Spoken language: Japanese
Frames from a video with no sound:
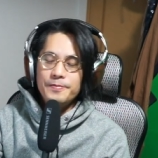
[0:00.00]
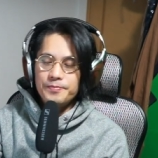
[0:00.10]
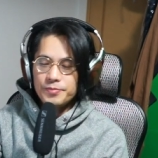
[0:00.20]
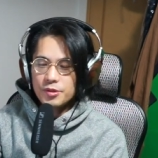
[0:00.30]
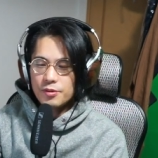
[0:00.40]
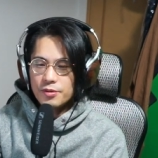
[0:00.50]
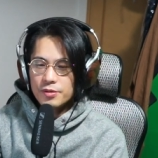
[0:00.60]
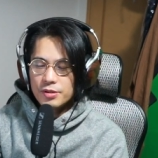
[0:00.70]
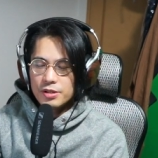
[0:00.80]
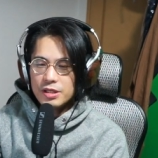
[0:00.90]
んと、
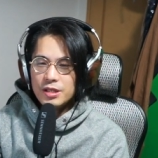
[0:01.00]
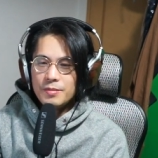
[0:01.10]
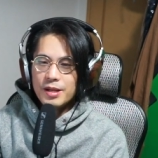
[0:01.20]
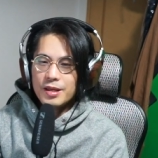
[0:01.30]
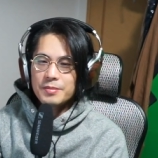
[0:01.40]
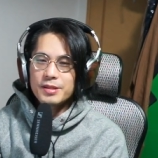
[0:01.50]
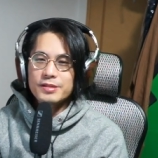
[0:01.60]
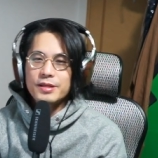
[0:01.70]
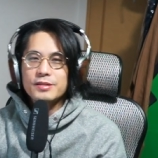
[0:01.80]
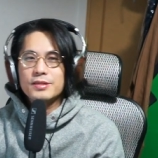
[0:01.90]
今山田
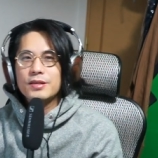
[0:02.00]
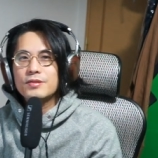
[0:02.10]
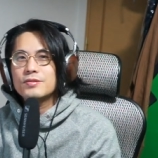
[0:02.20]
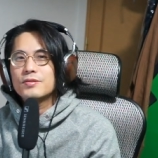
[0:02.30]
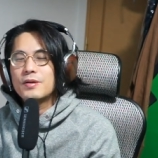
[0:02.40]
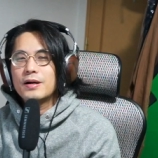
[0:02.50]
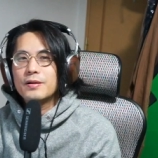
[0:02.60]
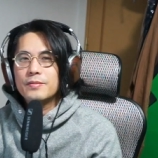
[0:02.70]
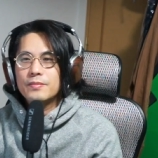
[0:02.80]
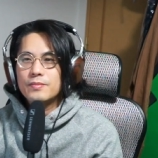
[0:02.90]
さんっていうのは、
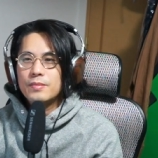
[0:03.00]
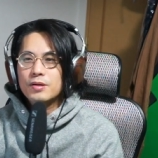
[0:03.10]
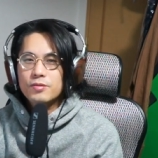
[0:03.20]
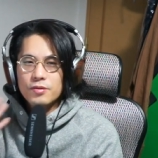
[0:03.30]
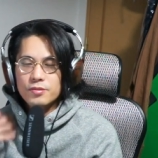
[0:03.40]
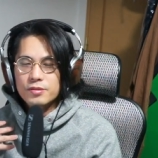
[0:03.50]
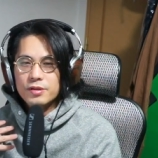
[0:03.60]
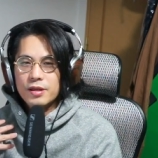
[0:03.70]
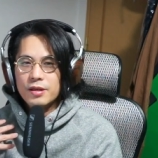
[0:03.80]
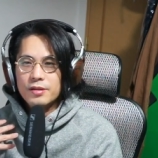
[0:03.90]
まあこう、ロン
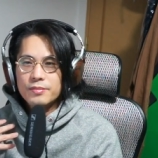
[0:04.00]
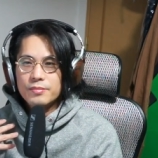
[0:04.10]
毛。